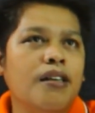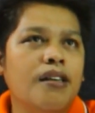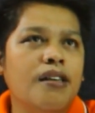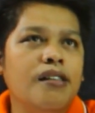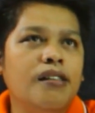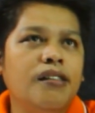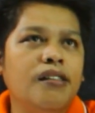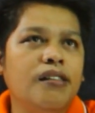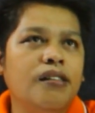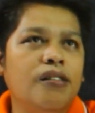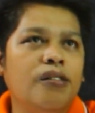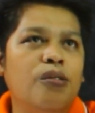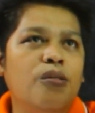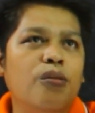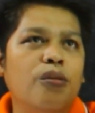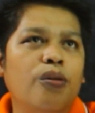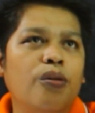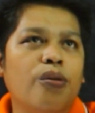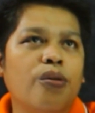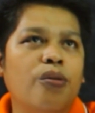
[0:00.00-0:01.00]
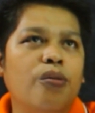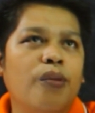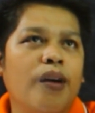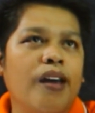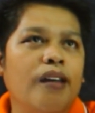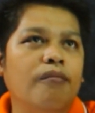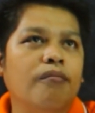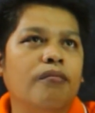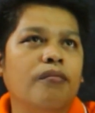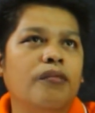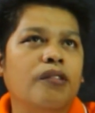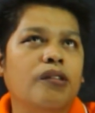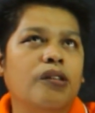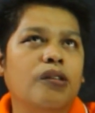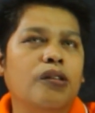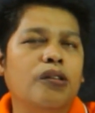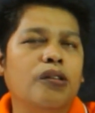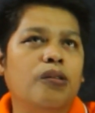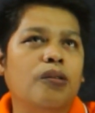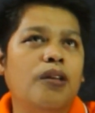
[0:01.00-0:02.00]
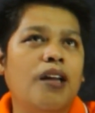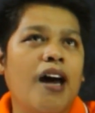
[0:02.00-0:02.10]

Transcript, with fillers: Is congruent to